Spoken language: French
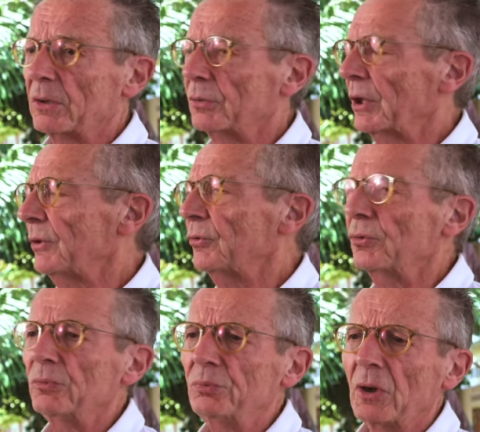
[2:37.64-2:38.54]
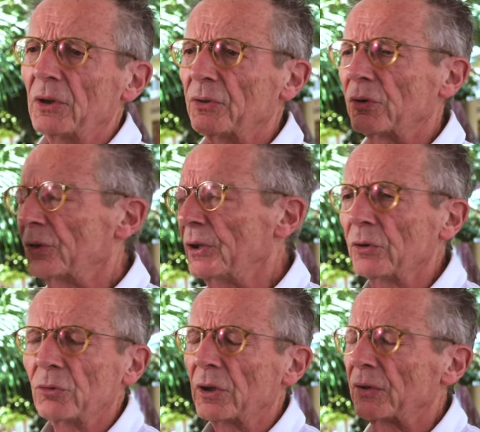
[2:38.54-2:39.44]
bien à quelle occasion, pour un
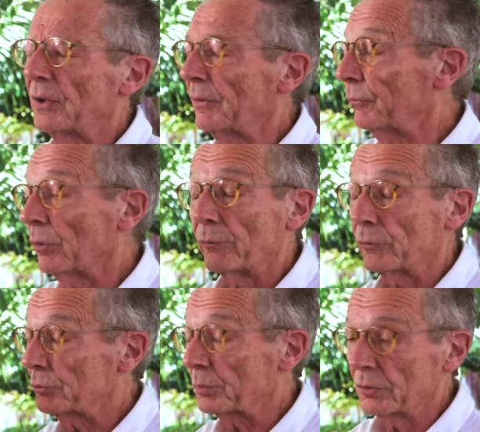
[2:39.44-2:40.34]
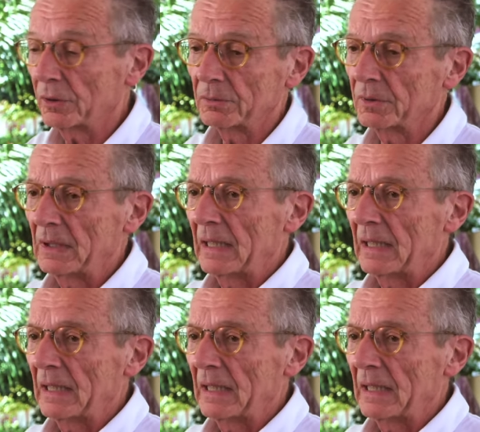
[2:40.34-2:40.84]
centenaire de la Savoie, enfin je sais pourquoi.